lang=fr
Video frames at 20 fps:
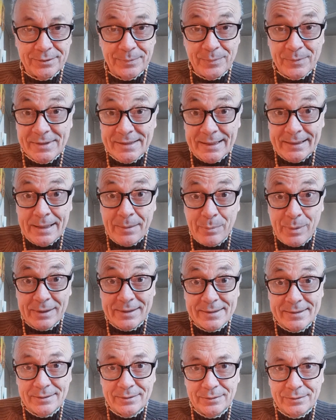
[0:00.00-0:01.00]
Ça n'a pas de
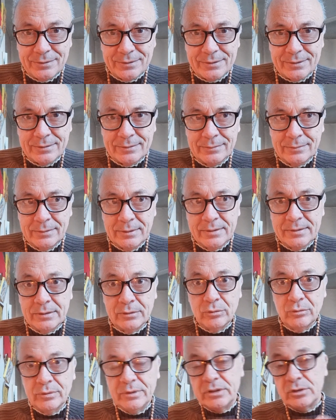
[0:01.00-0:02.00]
sens. C'est
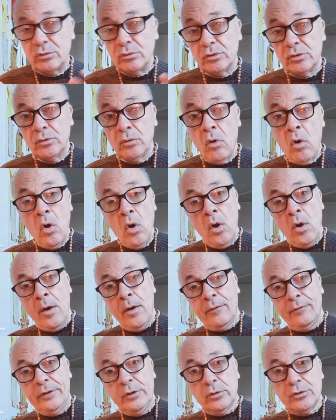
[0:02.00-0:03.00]
une discussion
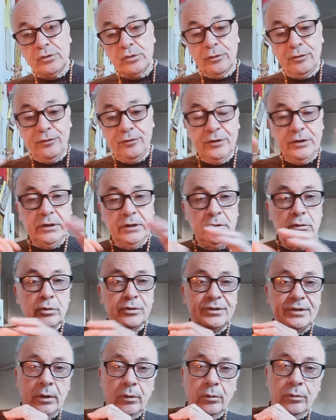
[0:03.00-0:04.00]
philosophique de
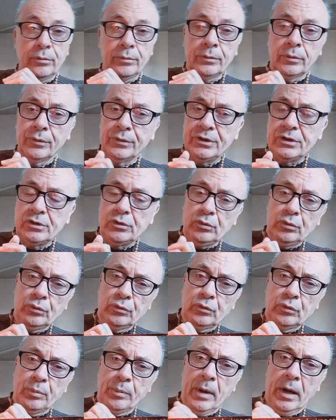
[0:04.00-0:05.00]
salon. On discute du
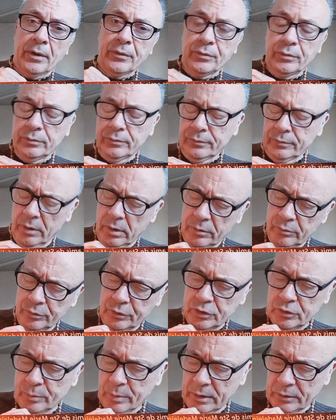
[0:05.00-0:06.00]
pardon. Ah oui, je
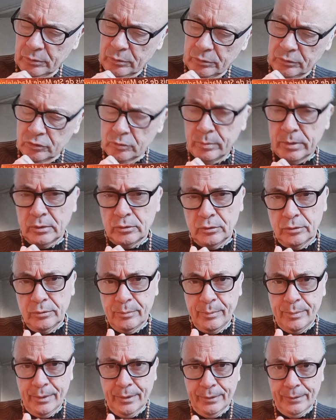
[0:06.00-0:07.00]
pardonne, je pardonne
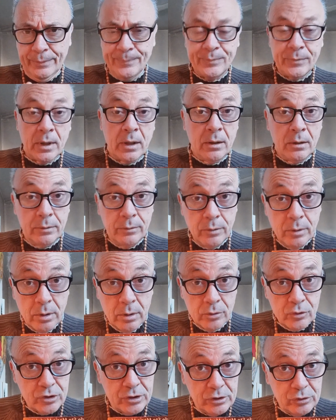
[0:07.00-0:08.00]
pas. Non,
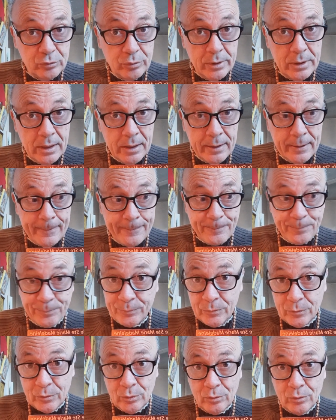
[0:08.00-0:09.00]
Jésus est là.
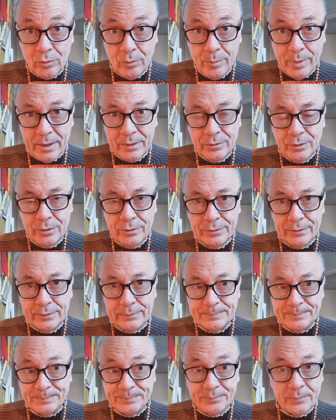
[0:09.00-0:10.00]
Donc on pardonne.
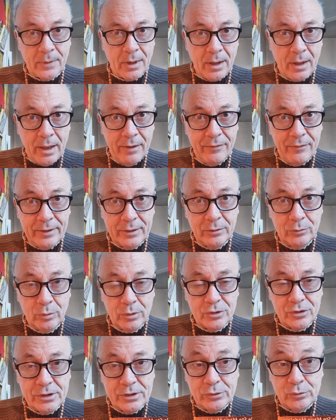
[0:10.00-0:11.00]
Avec toi,
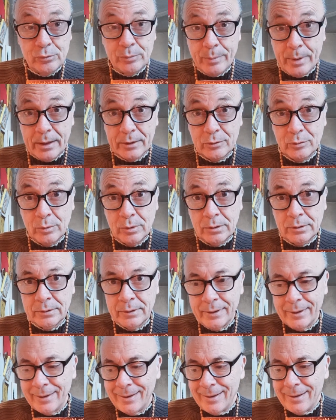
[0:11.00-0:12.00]
Jésus, par toi.
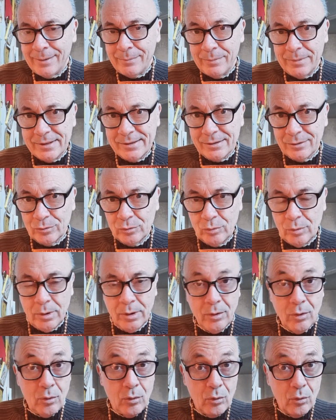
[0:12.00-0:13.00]
Mais sans
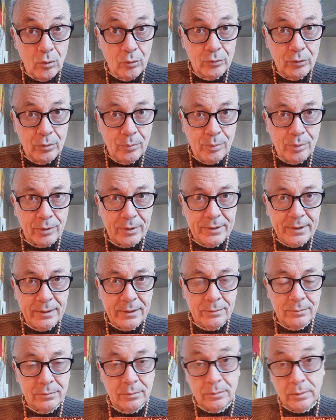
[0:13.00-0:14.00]
toi, on ne peut rien.
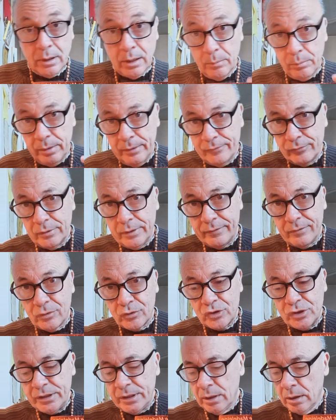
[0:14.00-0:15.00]
Rappelez-vous
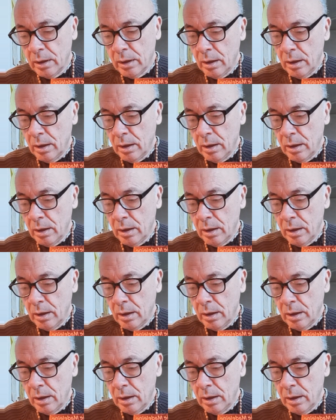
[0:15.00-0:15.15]
l'évangile.